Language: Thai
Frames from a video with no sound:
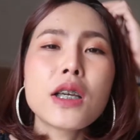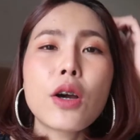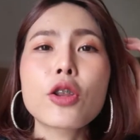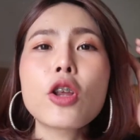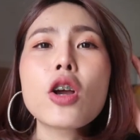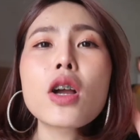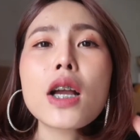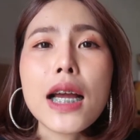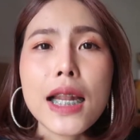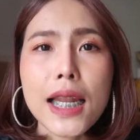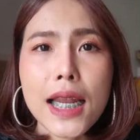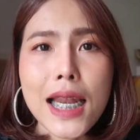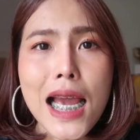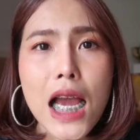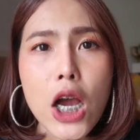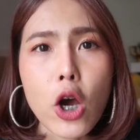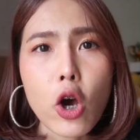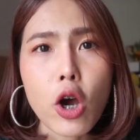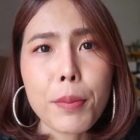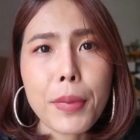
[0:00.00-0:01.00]
เราต้องการให้ห
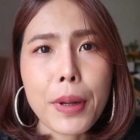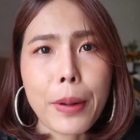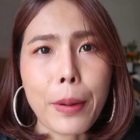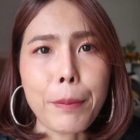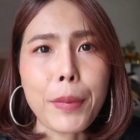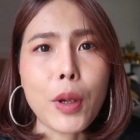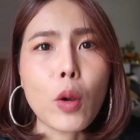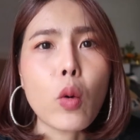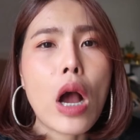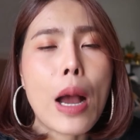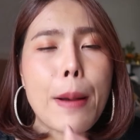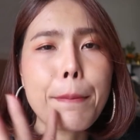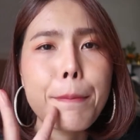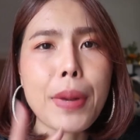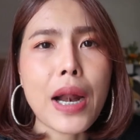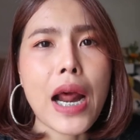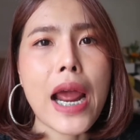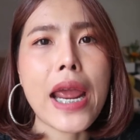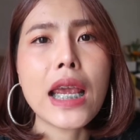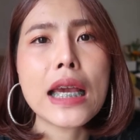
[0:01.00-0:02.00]
น้าออยมันมีความ
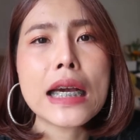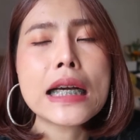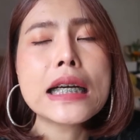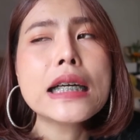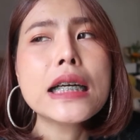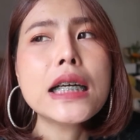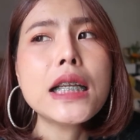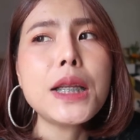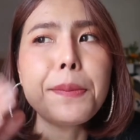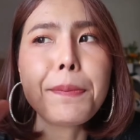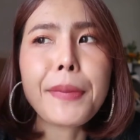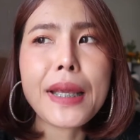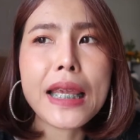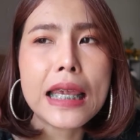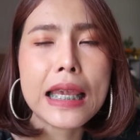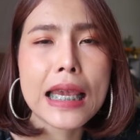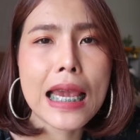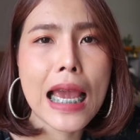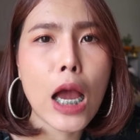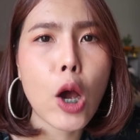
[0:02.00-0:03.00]
ไบรท์ขึ้นมี
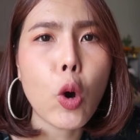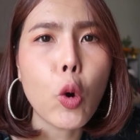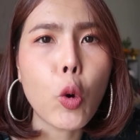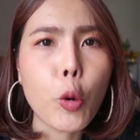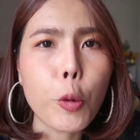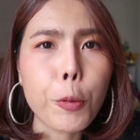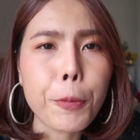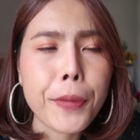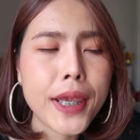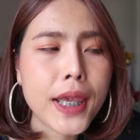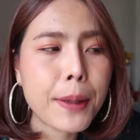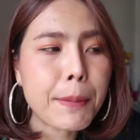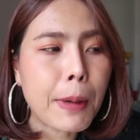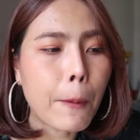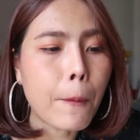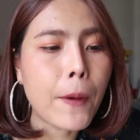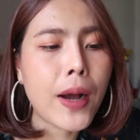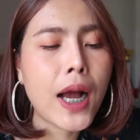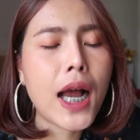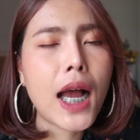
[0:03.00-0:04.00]
เงามีแบ
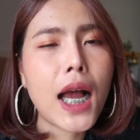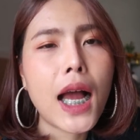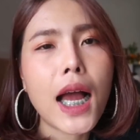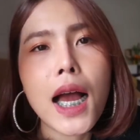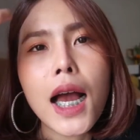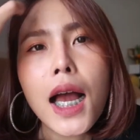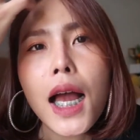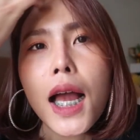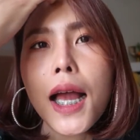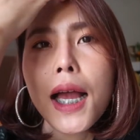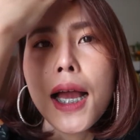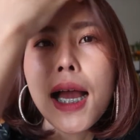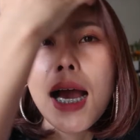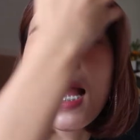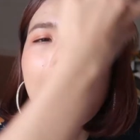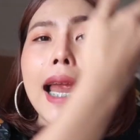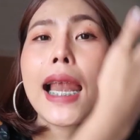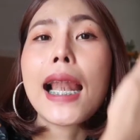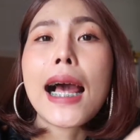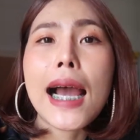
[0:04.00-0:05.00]
บว่า
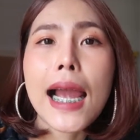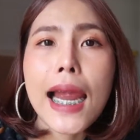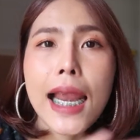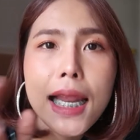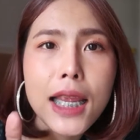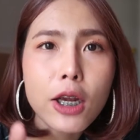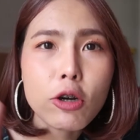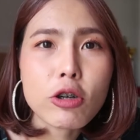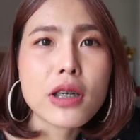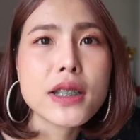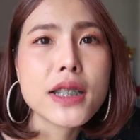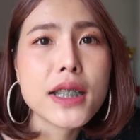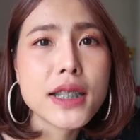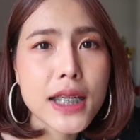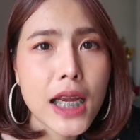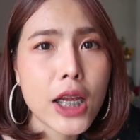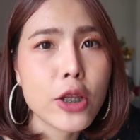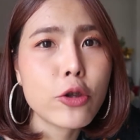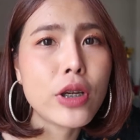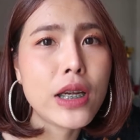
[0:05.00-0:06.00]
ไฮไลท์เะไรนก็จะ
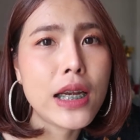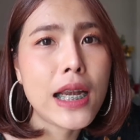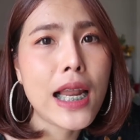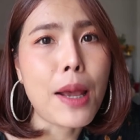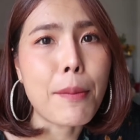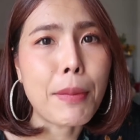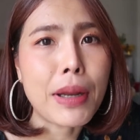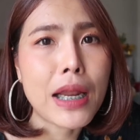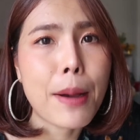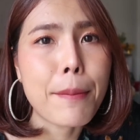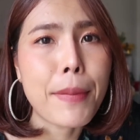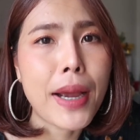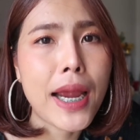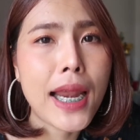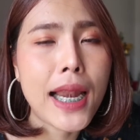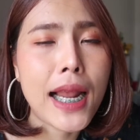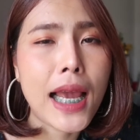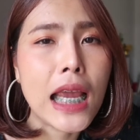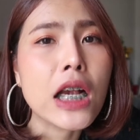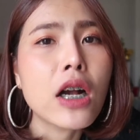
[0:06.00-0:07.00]
ใช้ตัวนี้แหละมาทำไฮ
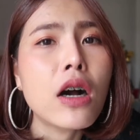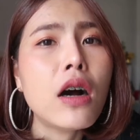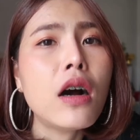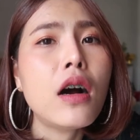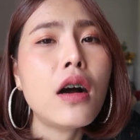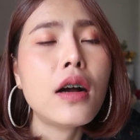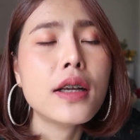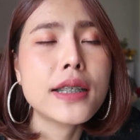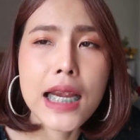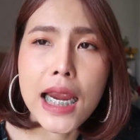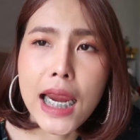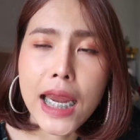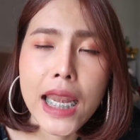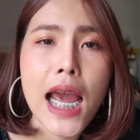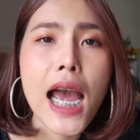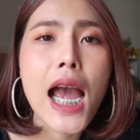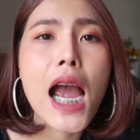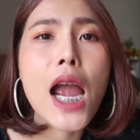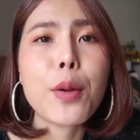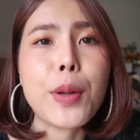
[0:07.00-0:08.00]
ไลท์ก็ใช้
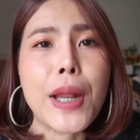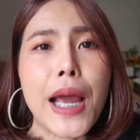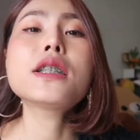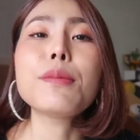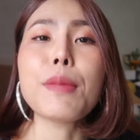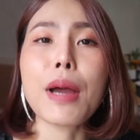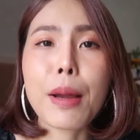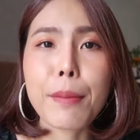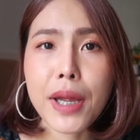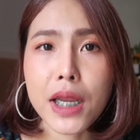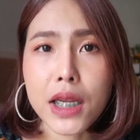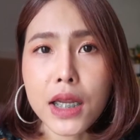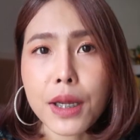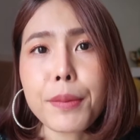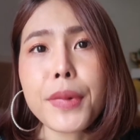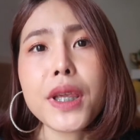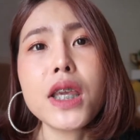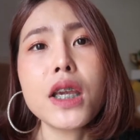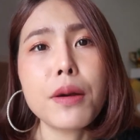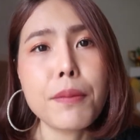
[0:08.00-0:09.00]
ได้อยู่นะสมัครแบรนด์เนี้
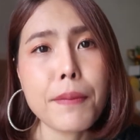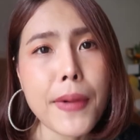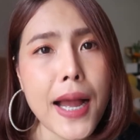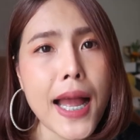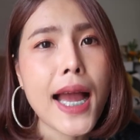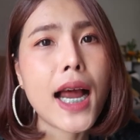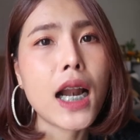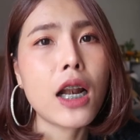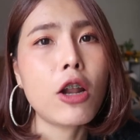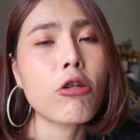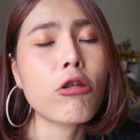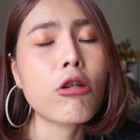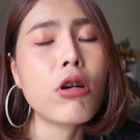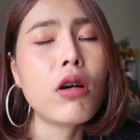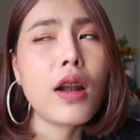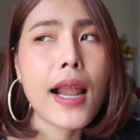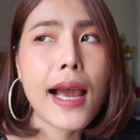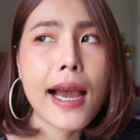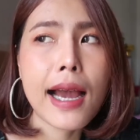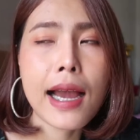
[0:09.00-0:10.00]
ยมีเยอะมาก แล้ว
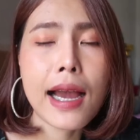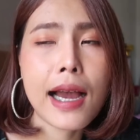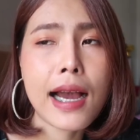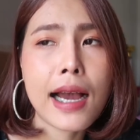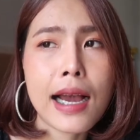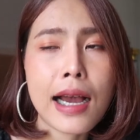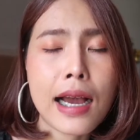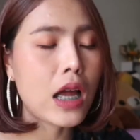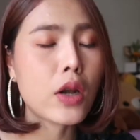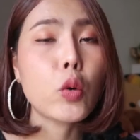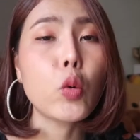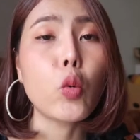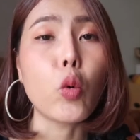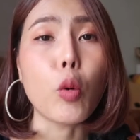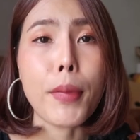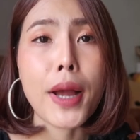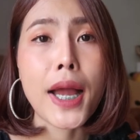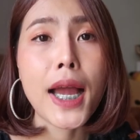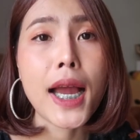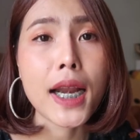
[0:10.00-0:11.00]
ก็ราคาถูก
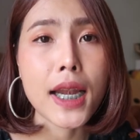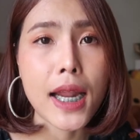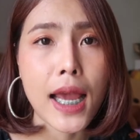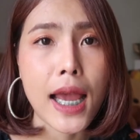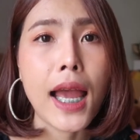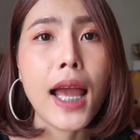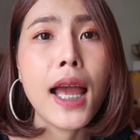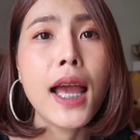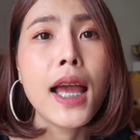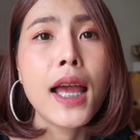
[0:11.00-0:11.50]
มากนะ